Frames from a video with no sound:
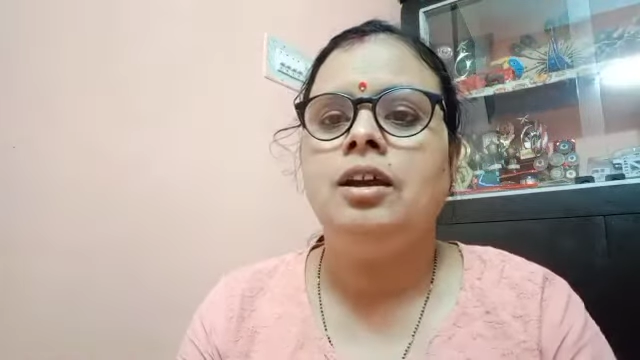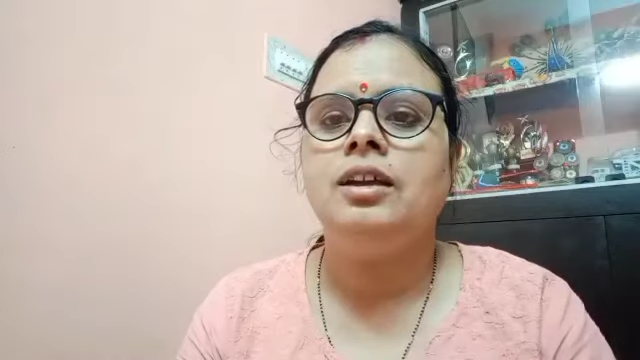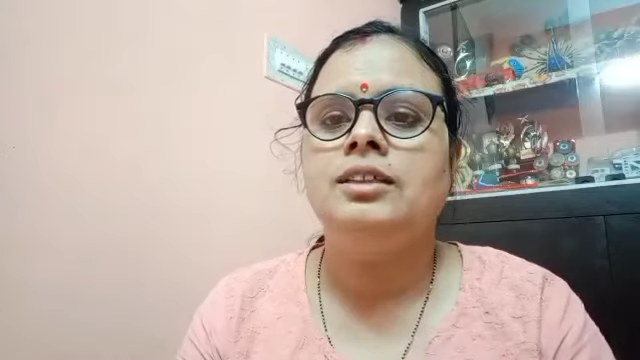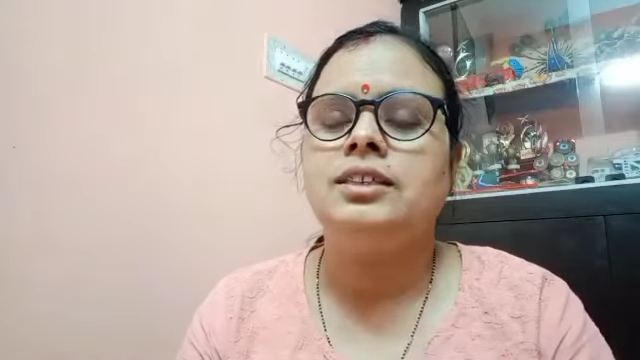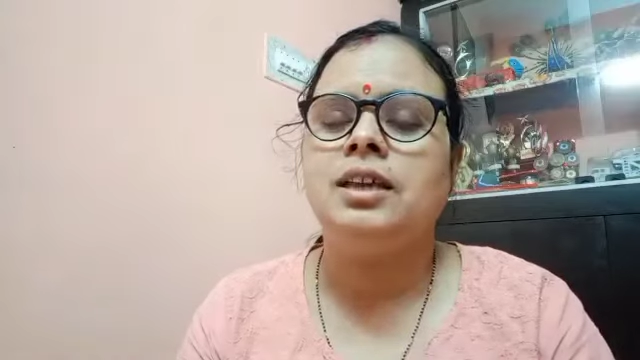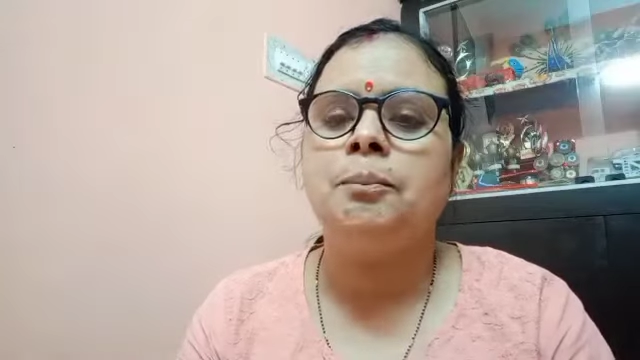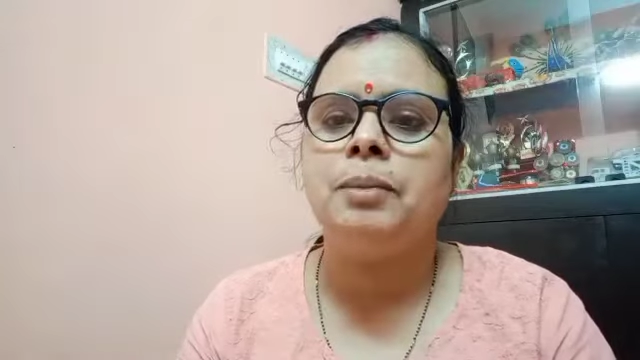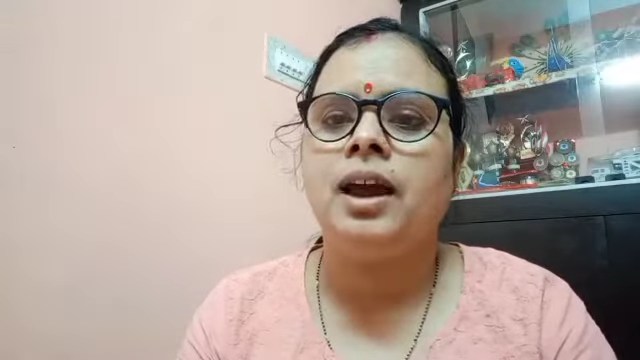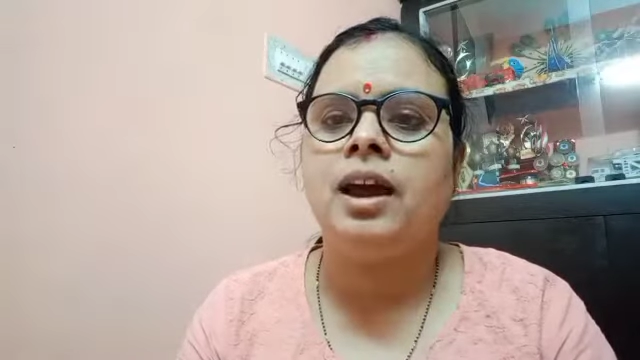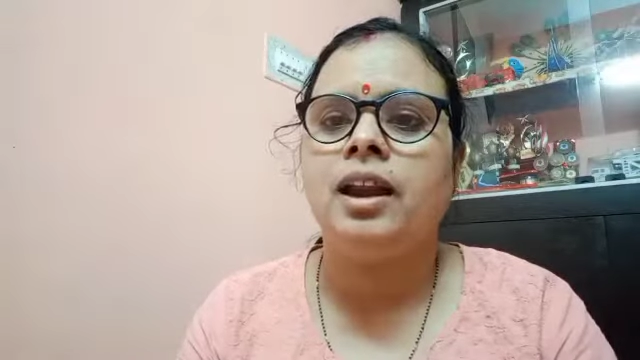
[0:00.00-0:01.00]
जैसे हम
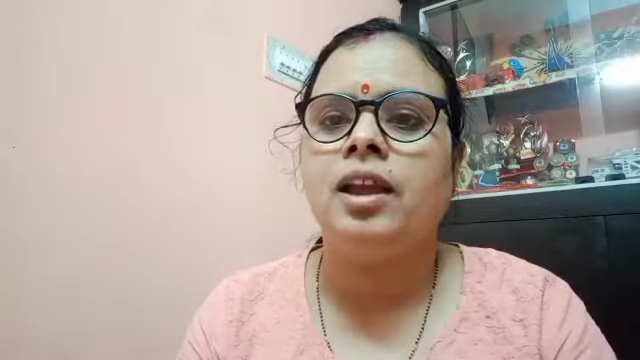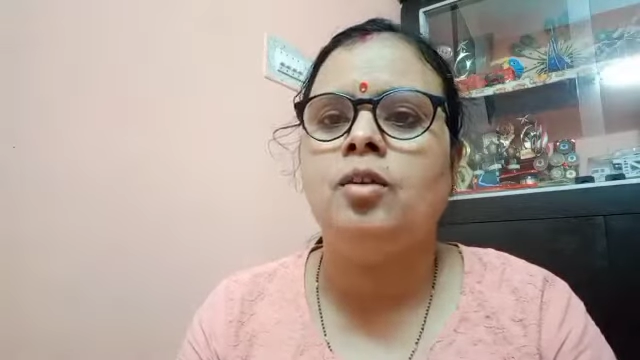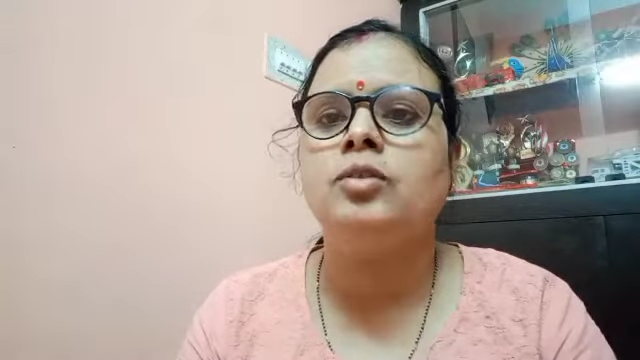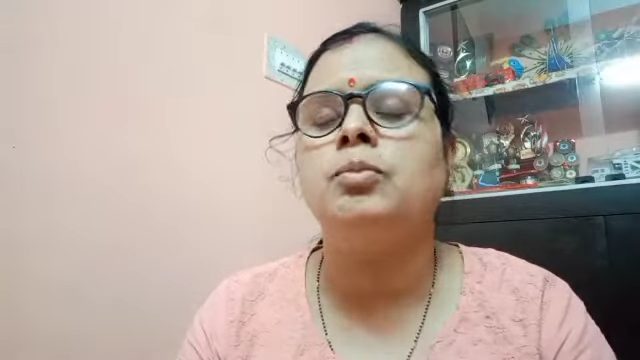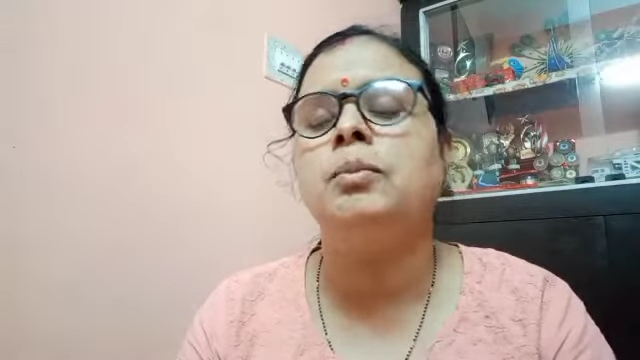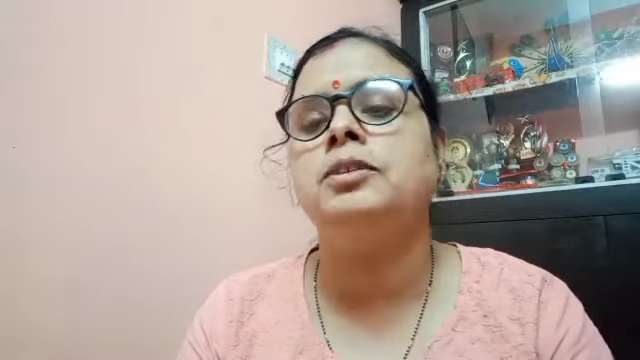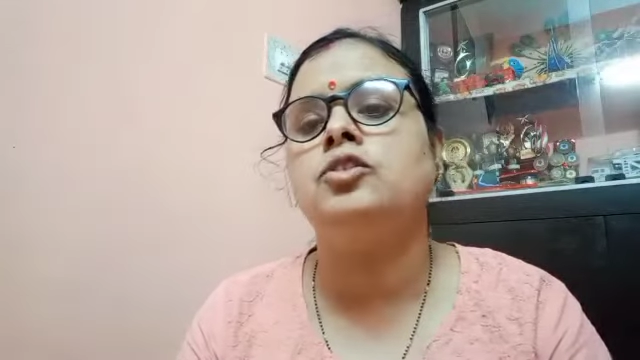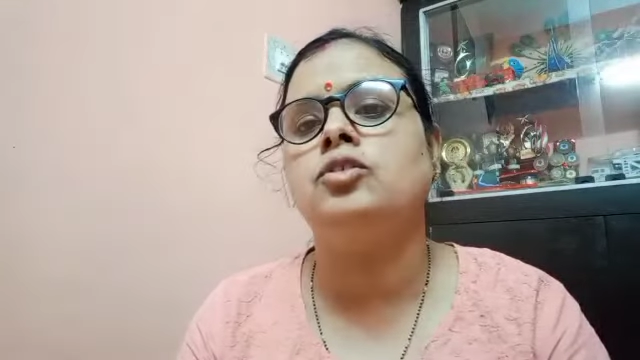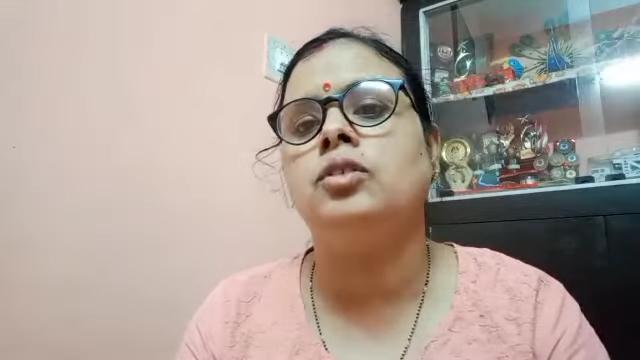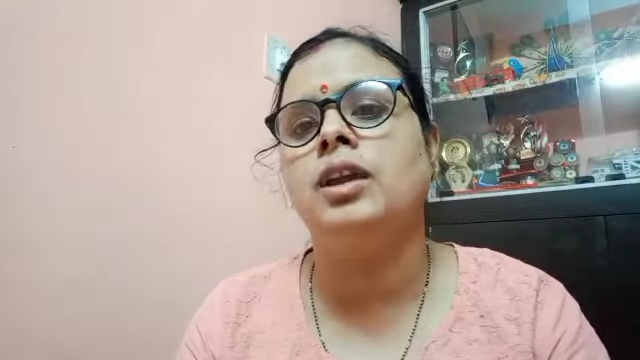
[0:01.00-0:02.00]
पढ़ा रहे हैं और उसमें
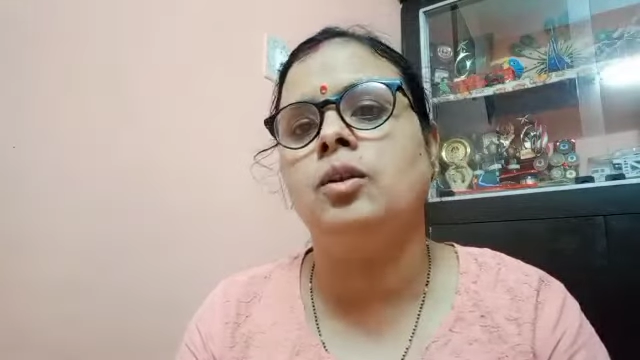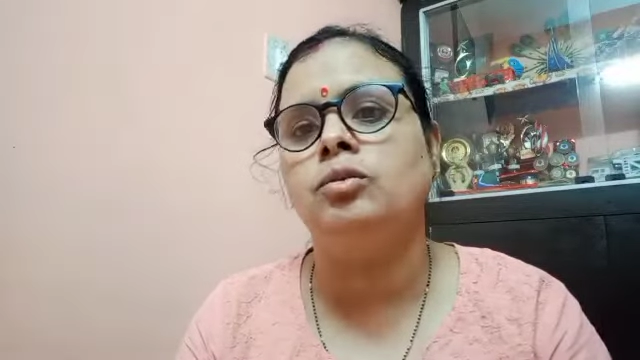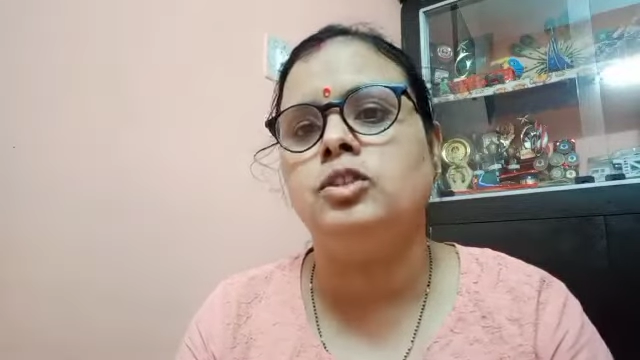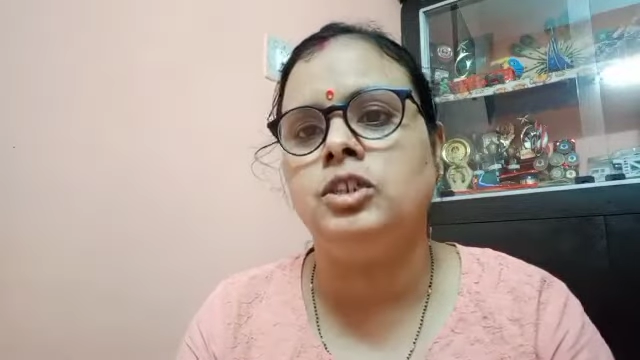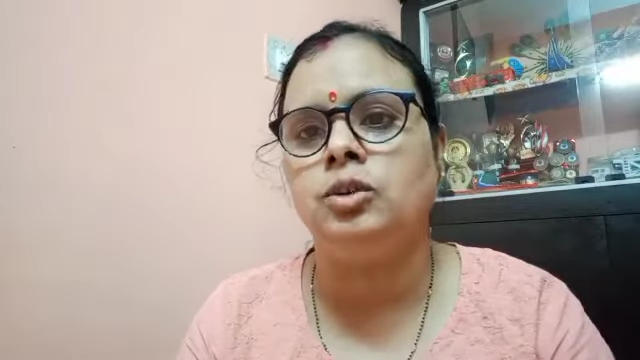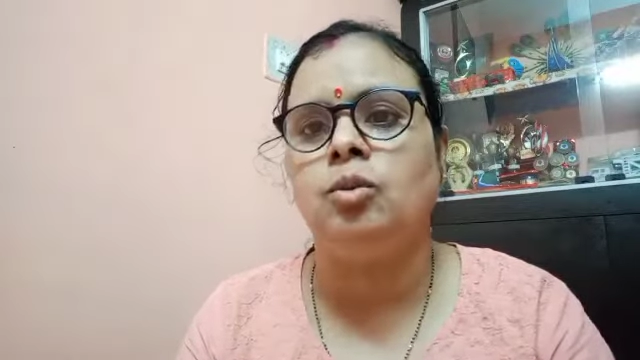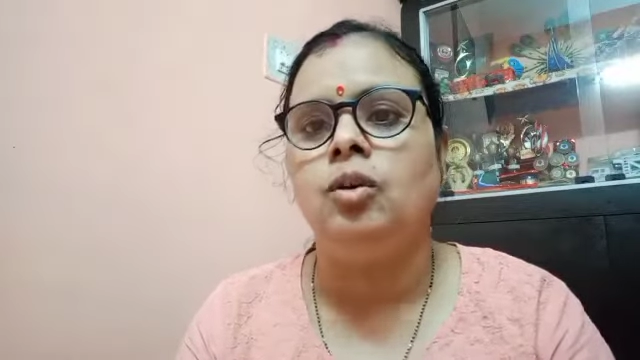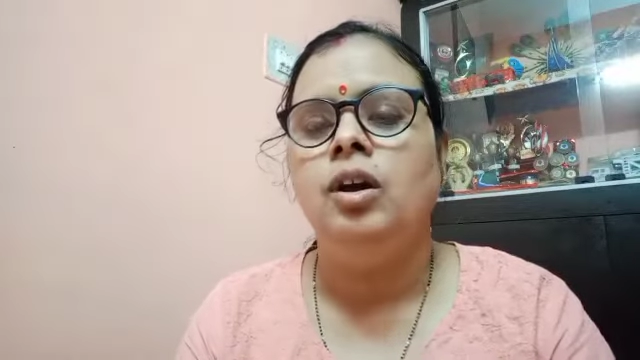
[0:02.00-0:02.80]
बच्चों की रुचि हो